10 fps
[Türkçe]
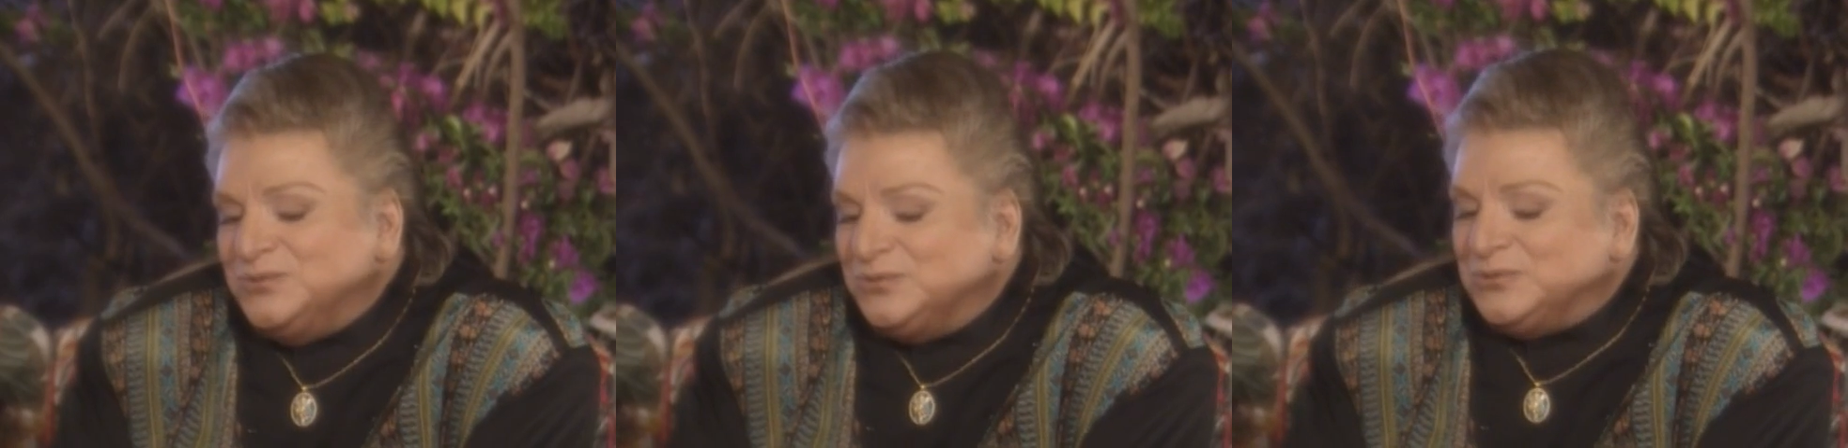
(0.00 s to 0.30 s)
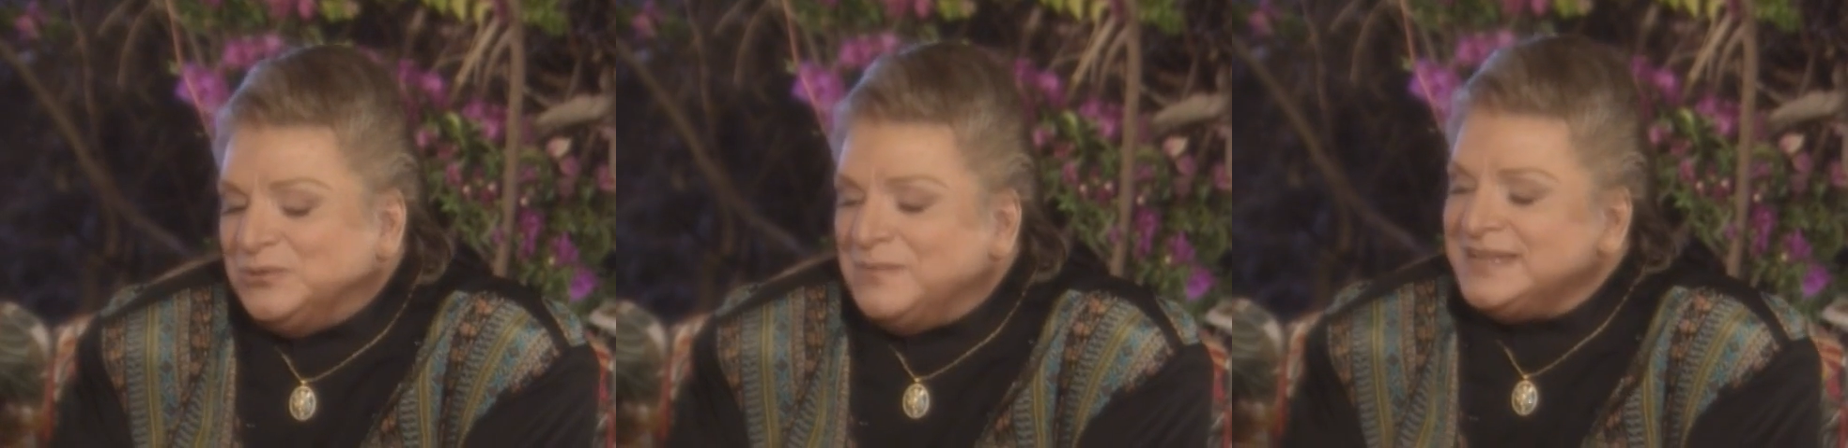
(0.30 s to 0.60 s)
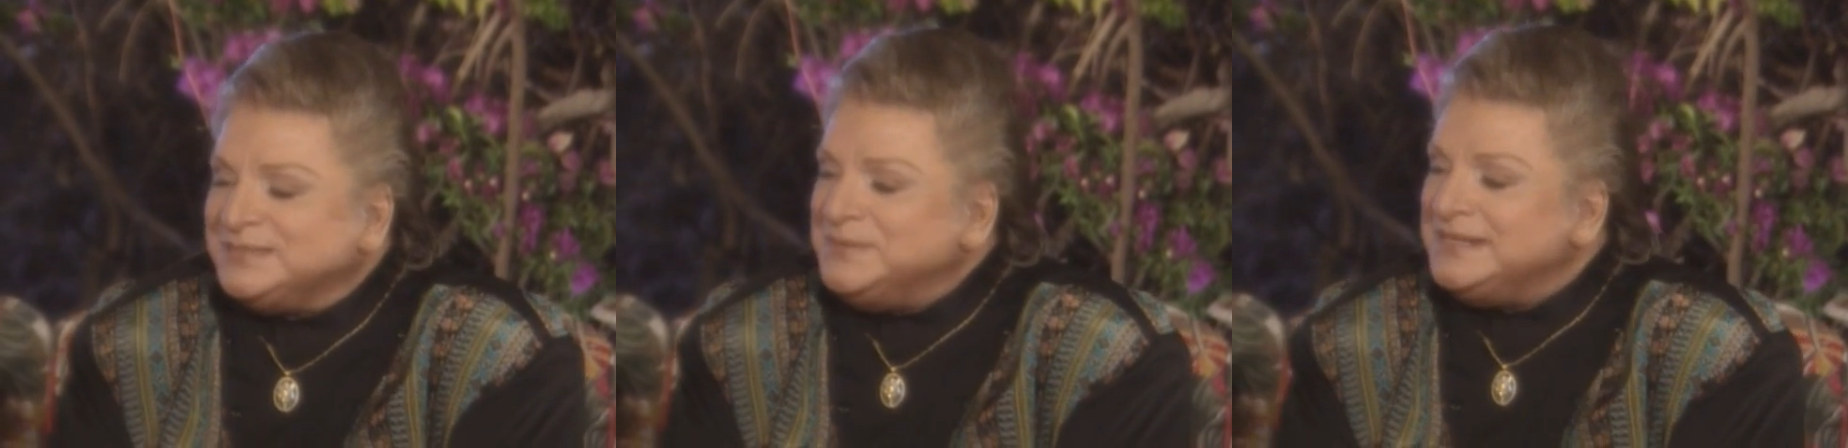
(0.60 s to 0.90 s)

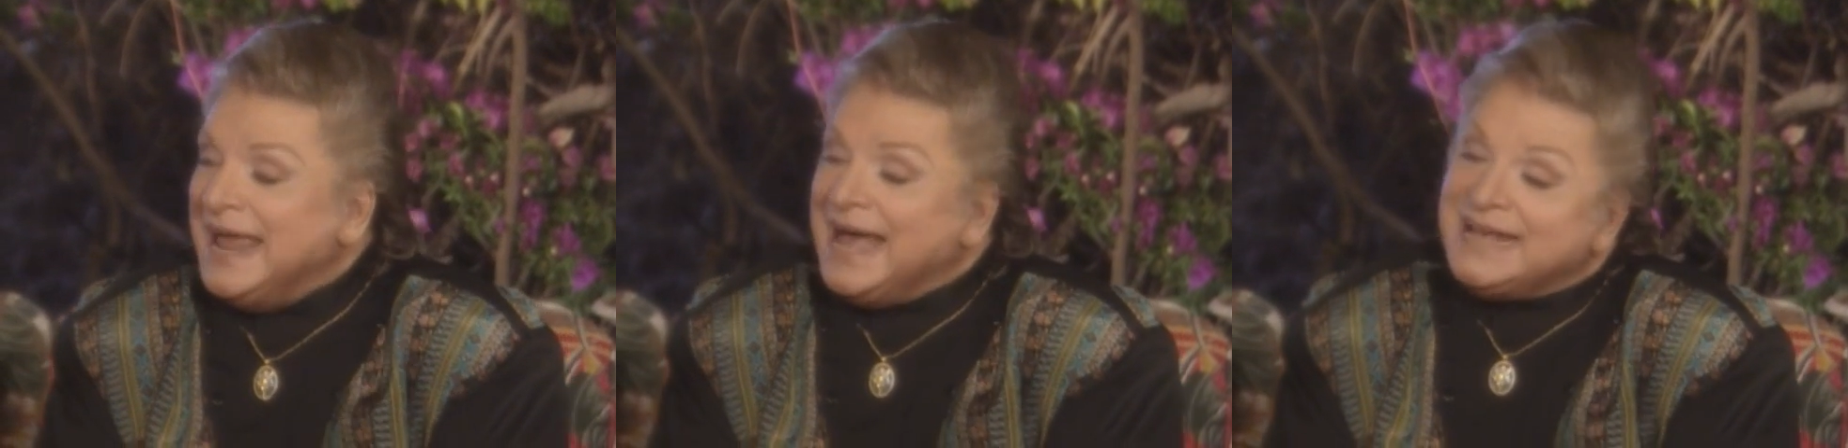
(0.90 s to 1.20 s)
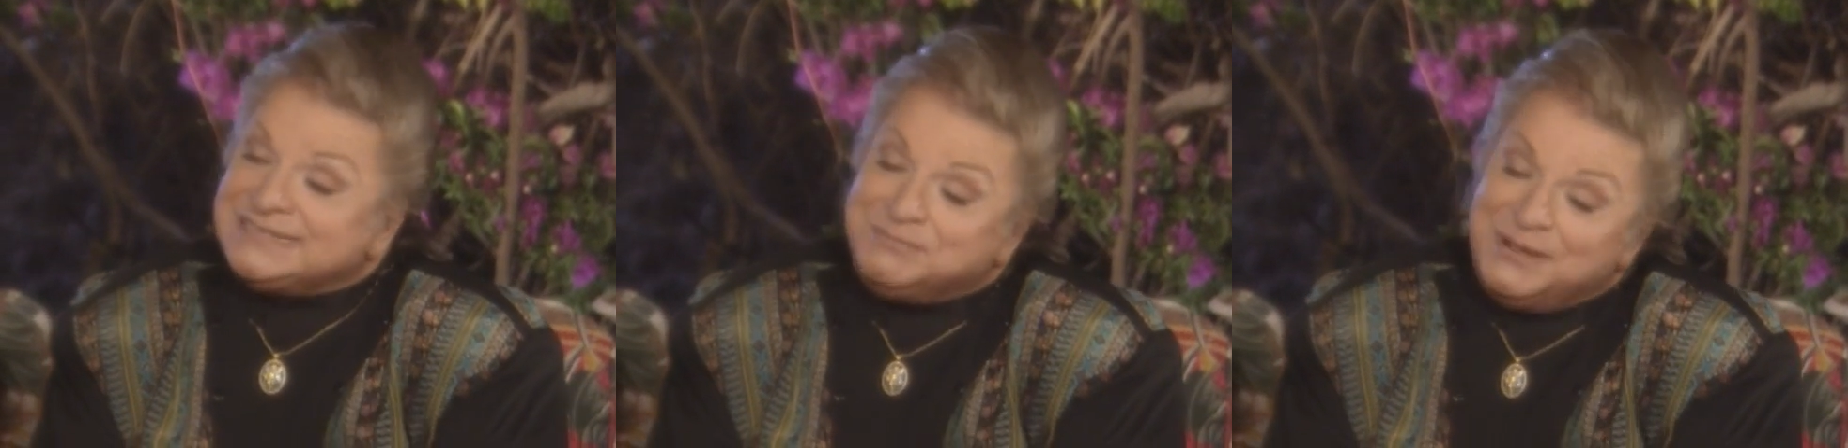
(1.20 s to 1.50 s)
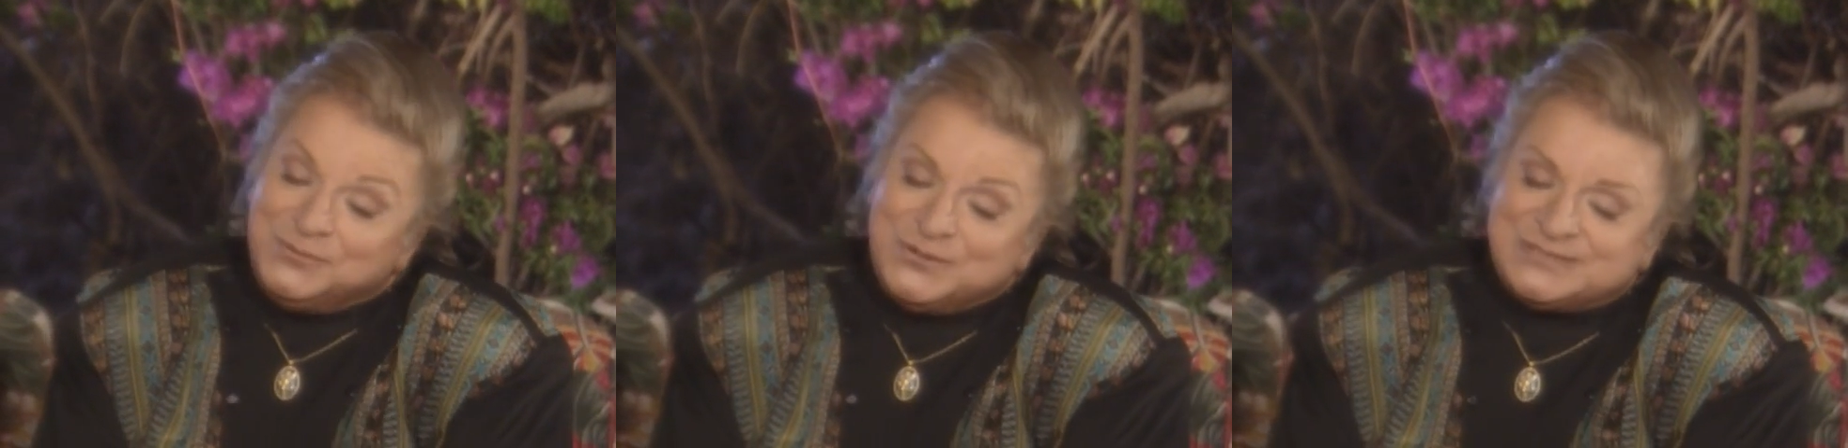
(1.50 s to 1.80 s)
unutulmaz bir
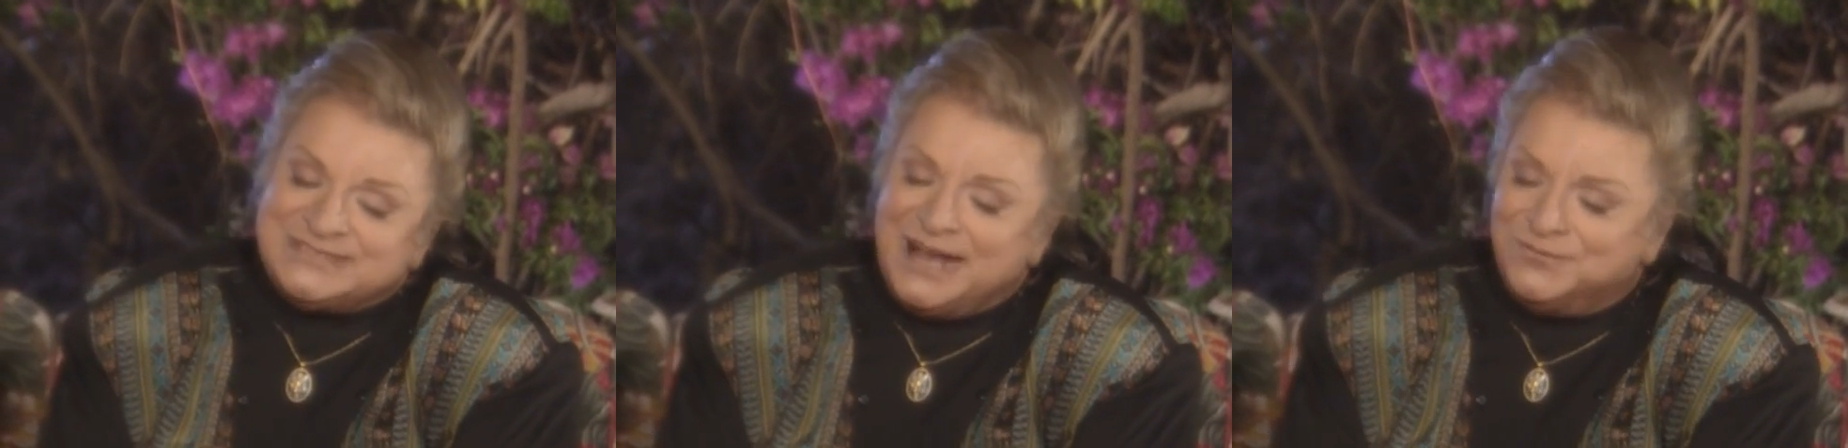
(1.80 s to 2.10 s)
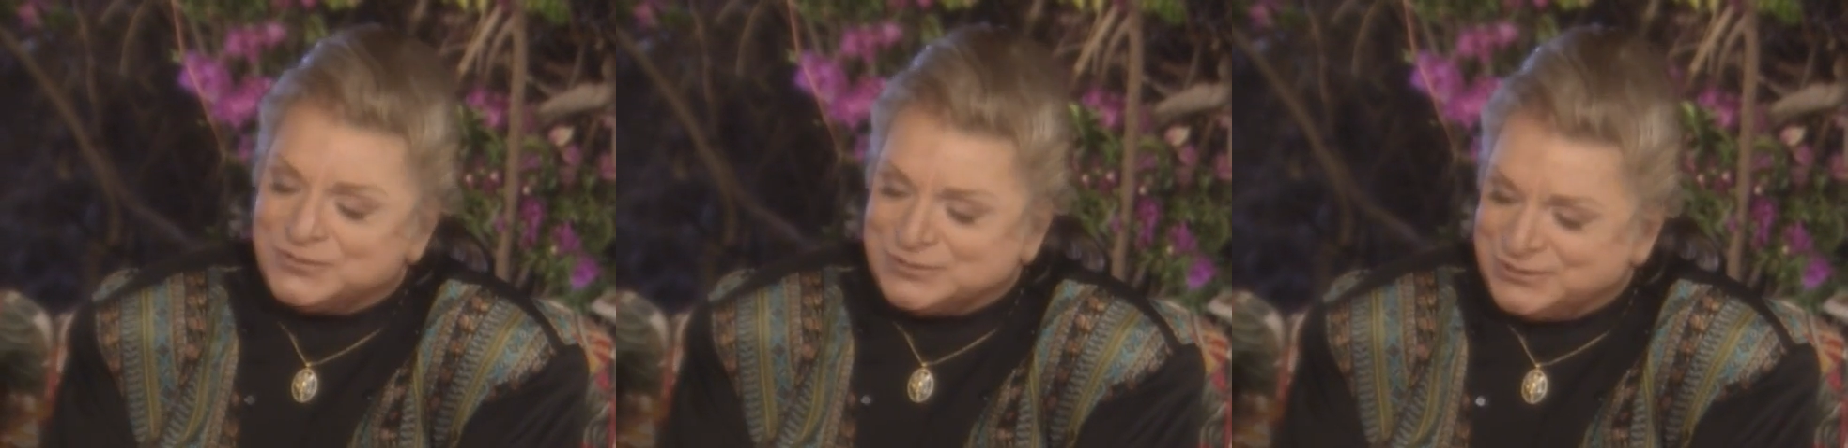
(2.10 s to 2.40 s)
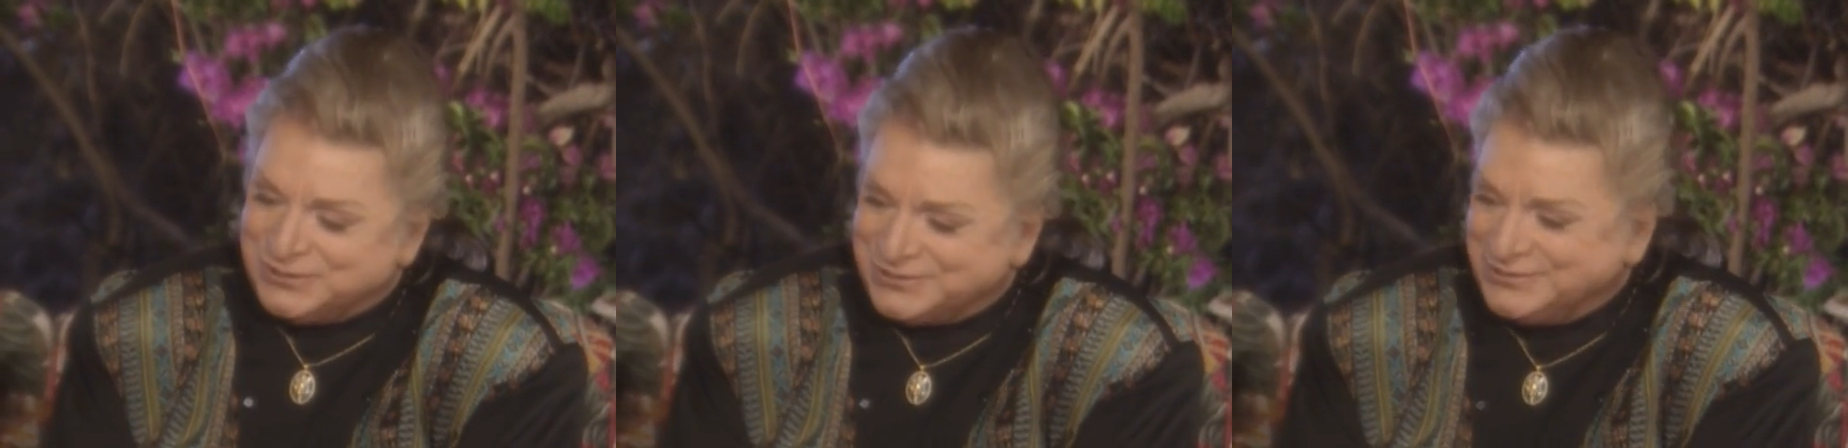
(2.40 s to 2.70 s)
Aspendos
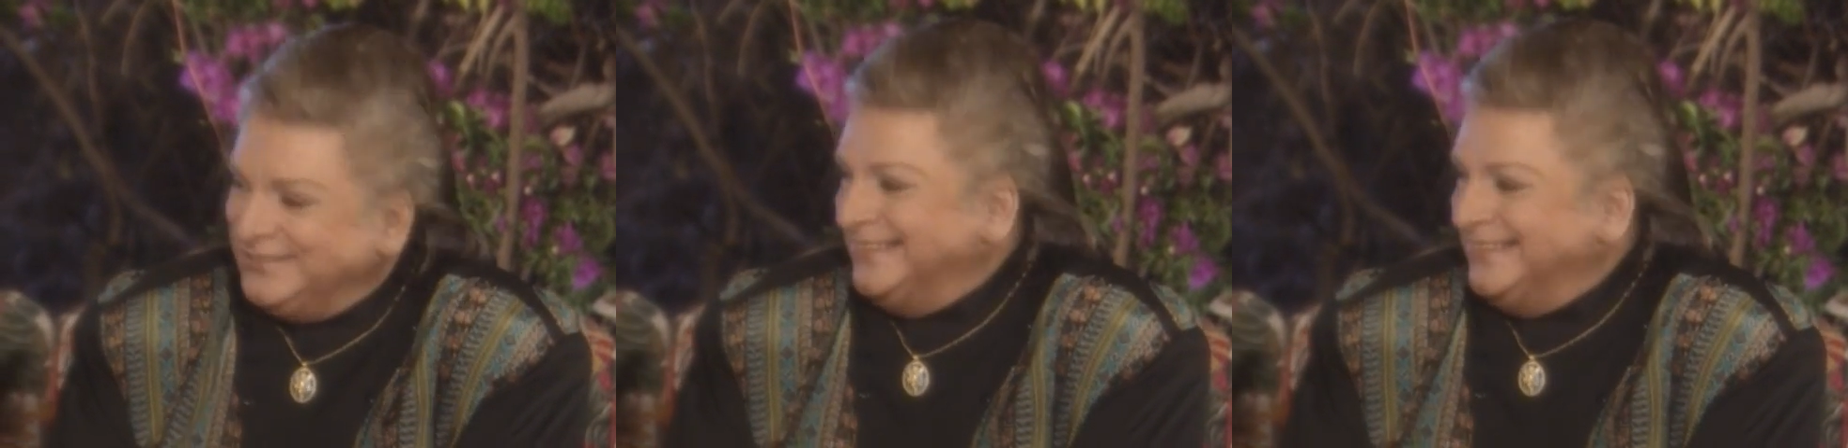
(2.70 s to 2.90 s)
yavrusudur.